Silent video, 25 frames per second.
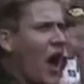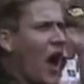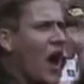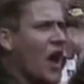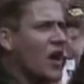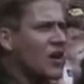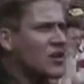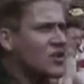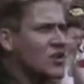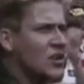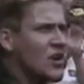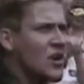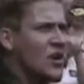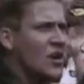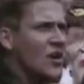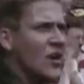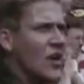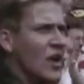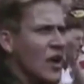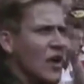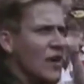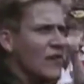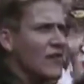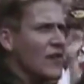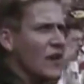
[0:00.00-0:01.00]
gli
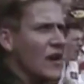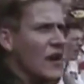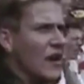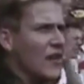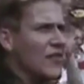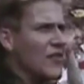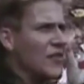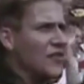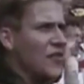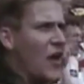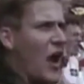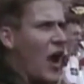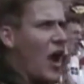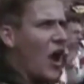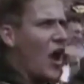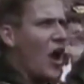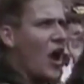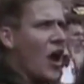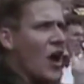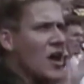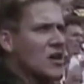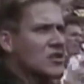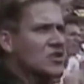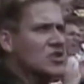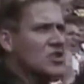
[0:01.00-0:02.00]
ululati nei confronti dei
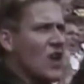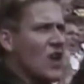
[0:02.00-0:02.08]
giocatori di